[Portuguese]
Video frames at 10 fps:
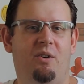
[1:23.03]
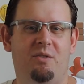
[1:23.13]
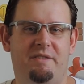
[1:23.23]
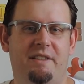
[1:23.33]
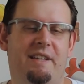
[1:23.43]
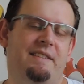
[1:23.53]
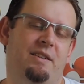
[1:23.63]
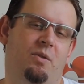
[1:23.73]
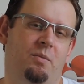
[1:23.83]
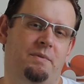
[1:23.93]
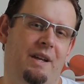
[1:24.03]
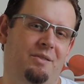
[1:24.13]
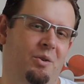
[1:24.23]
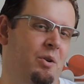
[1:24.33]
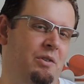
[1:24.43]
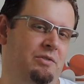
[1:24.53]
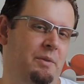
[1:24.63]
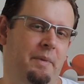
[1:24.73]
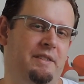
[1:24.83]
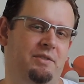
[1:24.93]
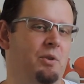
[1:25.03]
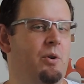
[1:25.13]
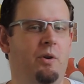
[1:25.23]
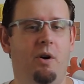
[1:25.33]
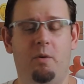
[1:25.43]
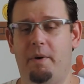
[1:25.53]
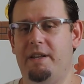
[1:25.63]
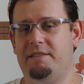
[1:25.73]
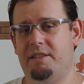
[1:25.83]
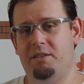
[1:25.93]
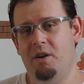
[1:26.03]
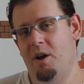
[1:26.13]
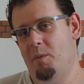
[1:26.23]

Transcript: consertar seu computador, sua impressora ou algo parecido,